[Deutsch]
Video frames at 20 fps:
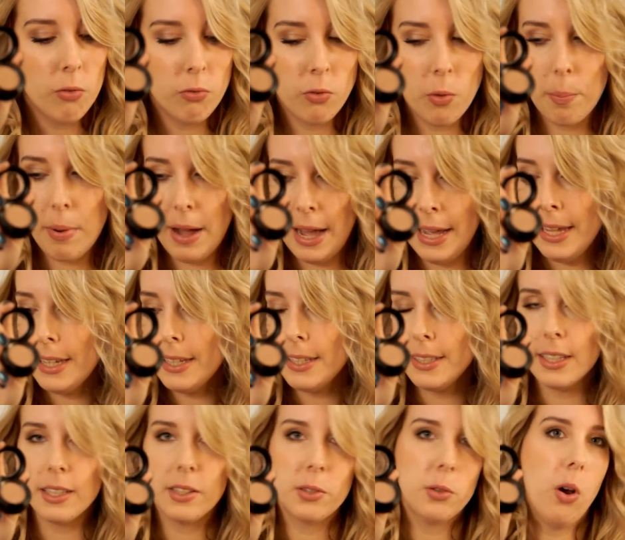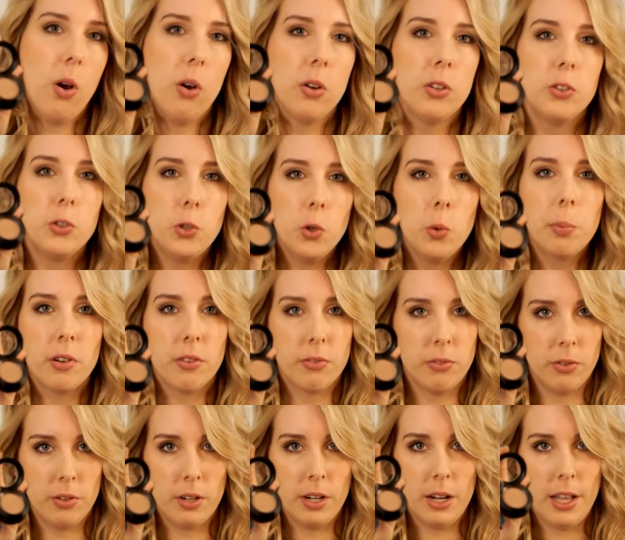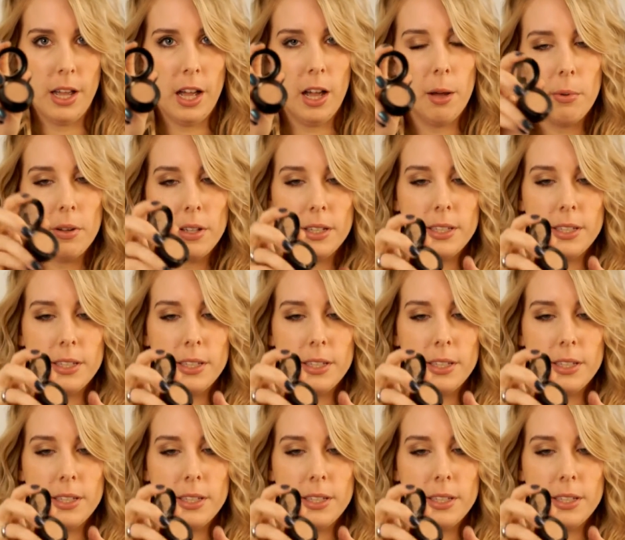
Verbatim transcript: Wobei ich dazu auch einen Dupe gefunden habe.